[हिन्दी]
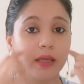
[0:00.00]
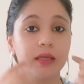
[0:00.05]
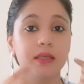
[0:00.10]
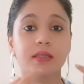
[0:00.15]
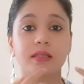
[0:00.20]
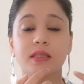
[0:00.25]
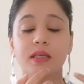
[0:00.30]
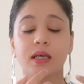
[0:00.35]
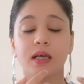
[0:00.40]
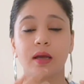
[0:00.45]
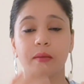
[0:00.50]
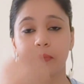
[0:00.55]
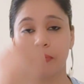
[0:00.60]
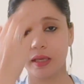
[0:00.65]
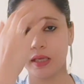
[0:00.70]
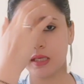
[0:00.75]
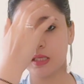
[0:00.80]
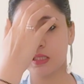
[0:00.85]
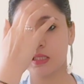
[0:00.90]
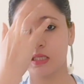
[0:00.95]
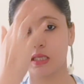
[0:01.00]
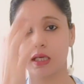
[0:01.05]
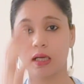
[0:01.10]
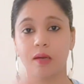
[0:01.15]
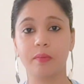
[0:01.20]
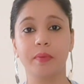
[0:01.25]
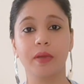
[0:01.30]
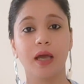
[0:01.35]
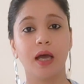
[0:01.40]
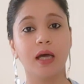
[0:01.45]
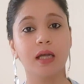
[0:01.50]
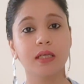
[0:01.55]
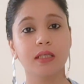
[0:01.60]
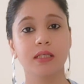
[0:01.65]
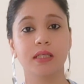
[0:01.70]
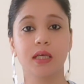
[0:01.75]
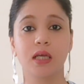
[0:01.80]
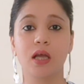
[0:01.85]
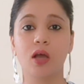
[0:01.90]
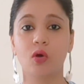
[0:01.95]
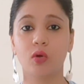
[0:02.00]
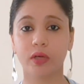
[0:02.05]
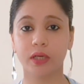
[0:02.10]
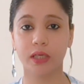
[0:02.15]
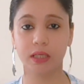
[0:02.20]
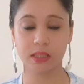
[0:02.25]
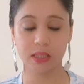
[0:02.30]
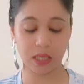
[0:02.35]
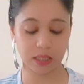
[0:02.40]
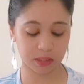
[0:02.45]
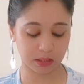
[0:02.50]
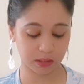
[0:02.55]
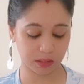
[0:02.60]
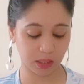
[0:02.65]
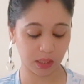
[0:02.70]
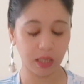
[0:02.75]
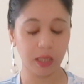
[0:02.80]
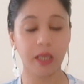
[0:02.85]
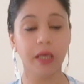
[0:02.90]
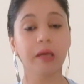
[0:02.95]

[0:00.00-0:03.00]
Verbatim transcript: इस जगह पे इस जगह पे हर जगह होने लग जाते थे